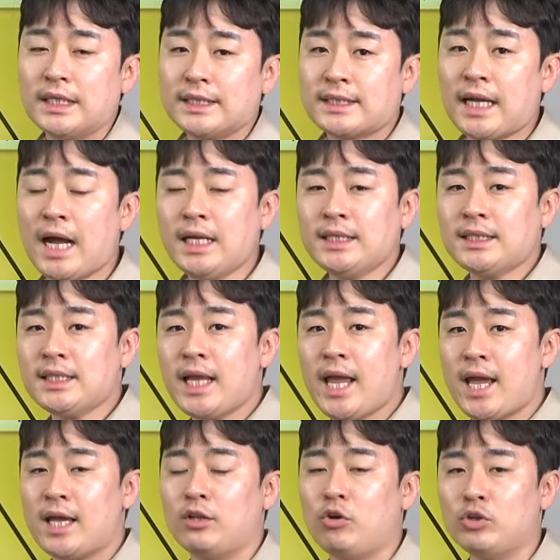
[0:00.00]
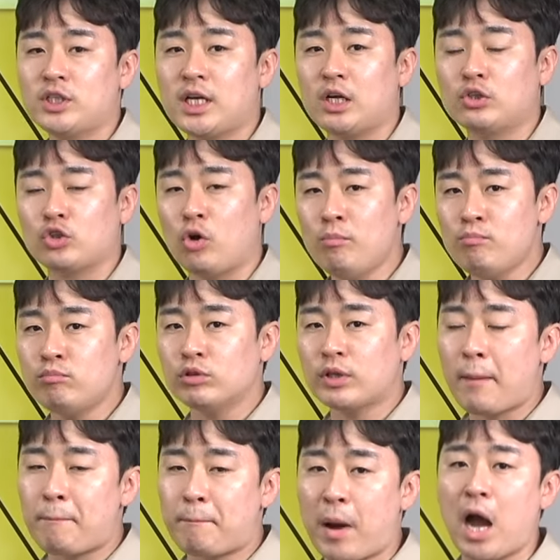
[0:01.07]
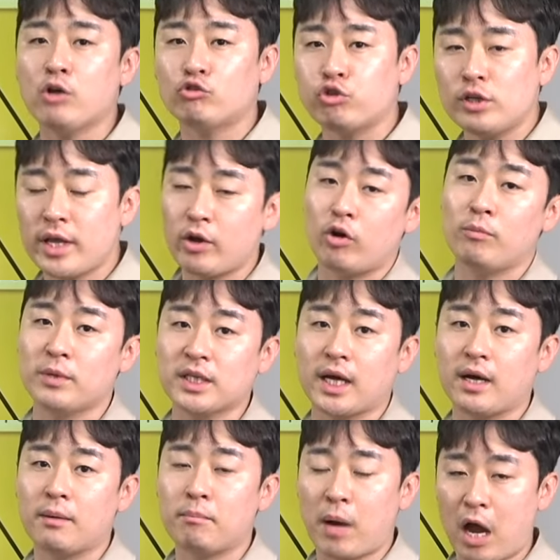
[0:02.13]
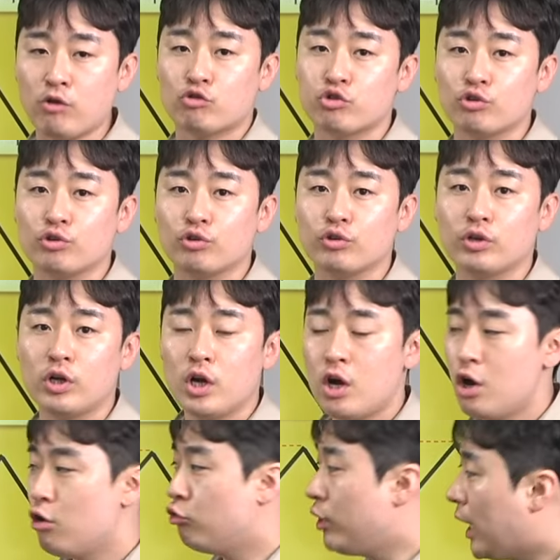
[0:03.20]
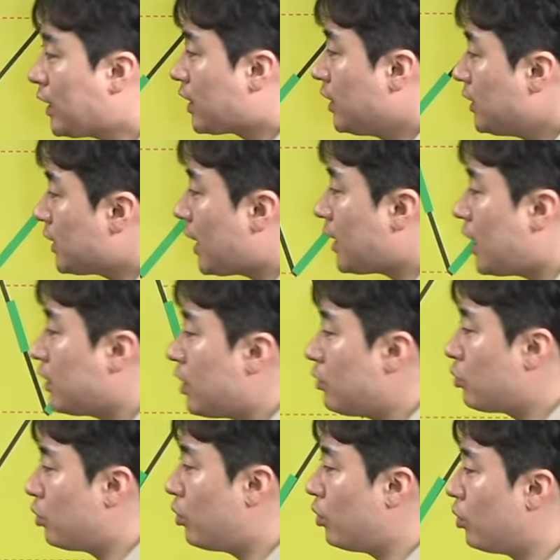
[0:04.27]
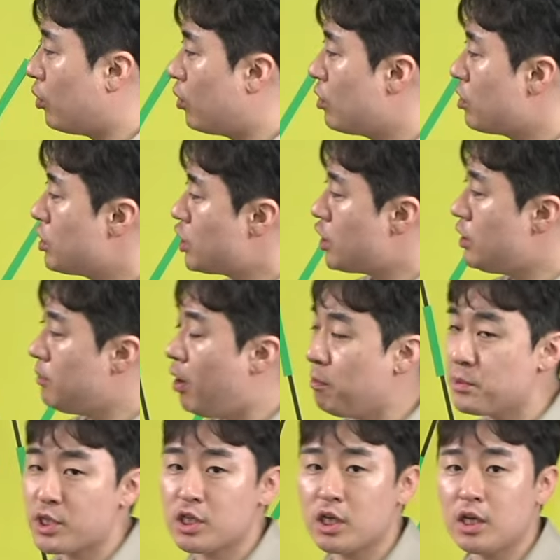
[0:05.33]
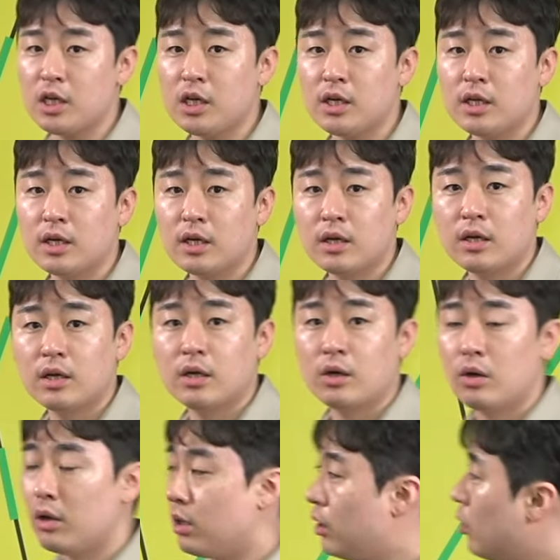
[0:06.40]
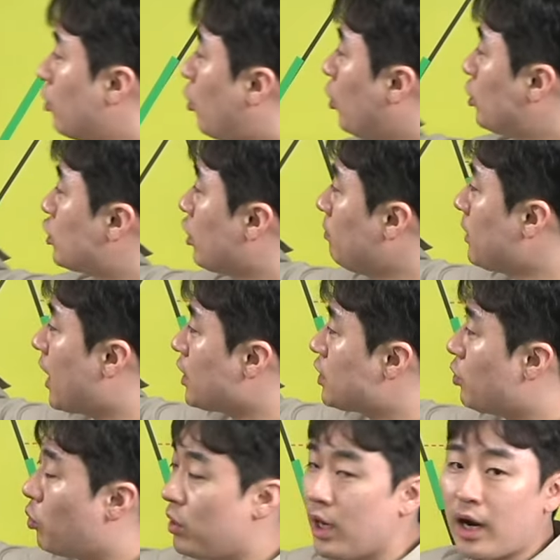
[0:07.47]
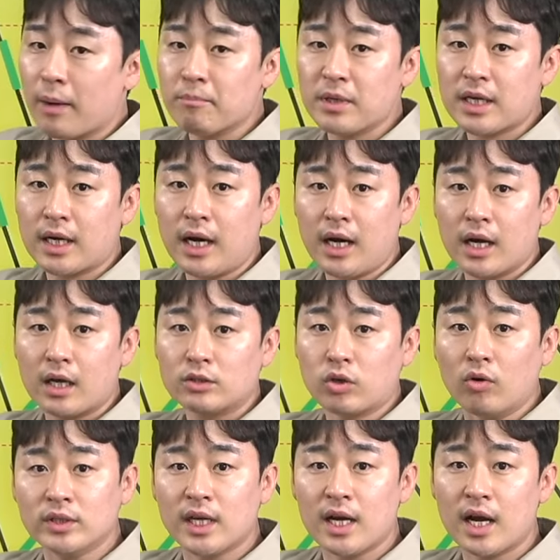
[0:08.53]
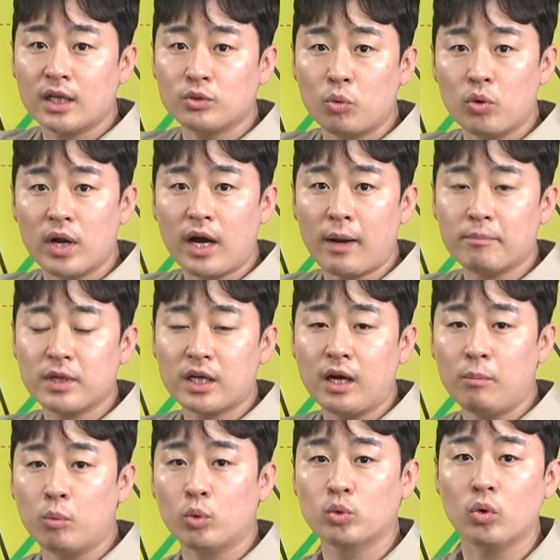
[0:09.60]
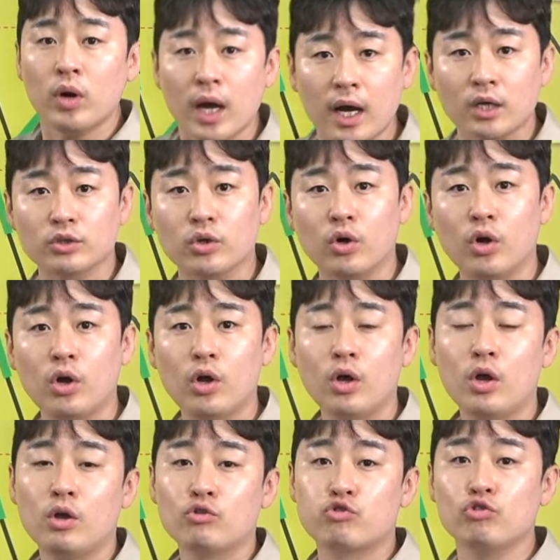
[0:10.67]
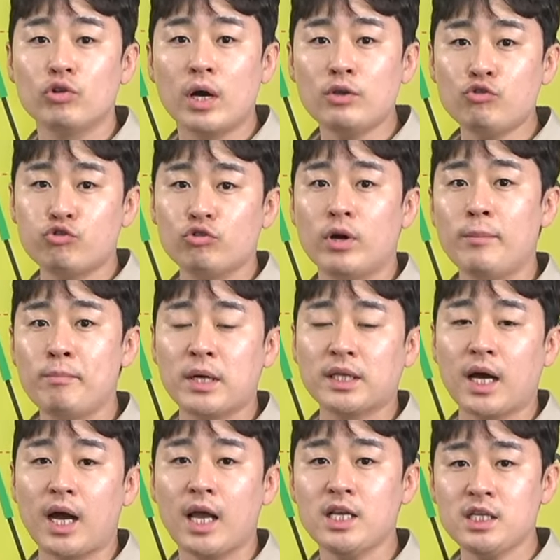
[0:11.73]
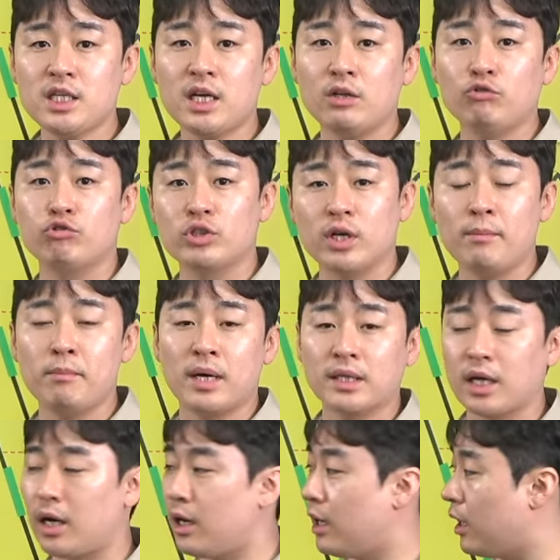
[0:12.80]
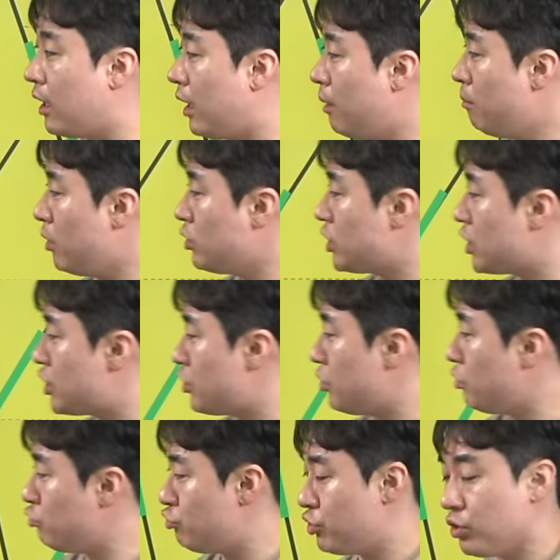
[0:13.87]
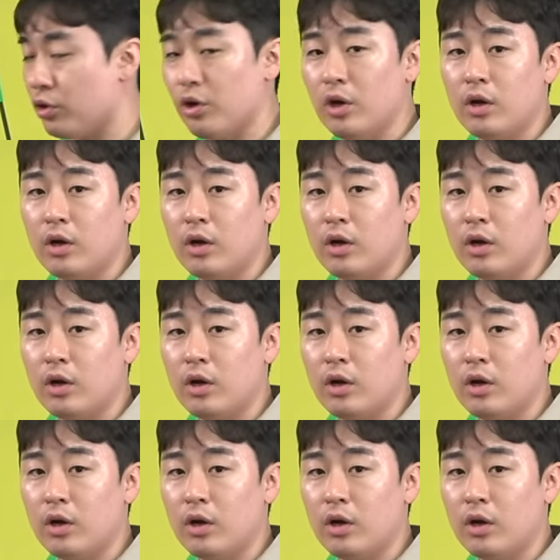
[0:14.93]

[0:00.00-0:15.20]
상승의 에너지가 전부 다 방출된 겁니다. 방출. 우리가 등산할 때도 쉼없이 고점까지 올라갑니까? 정상까지 올라갑니까? 못 올라가죠. 중간중간마다 1시간, 2시간마다 한 번씩 씌워주죠